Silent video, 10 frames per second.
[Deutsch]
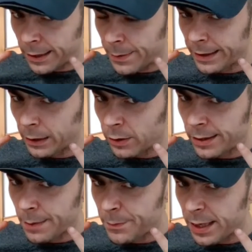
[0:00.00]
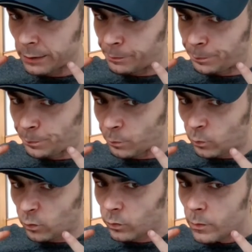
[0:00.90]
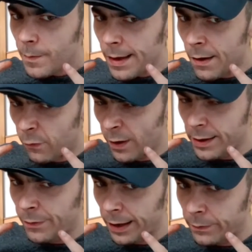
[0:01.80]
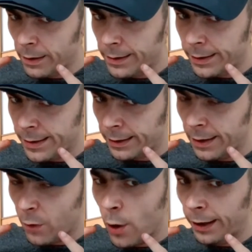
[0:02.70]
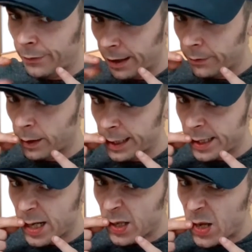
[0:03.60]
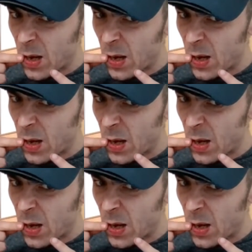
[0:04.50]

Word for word: hat, 2017, von der Vergewaltigersekte, eurer Vergewaltigersekte,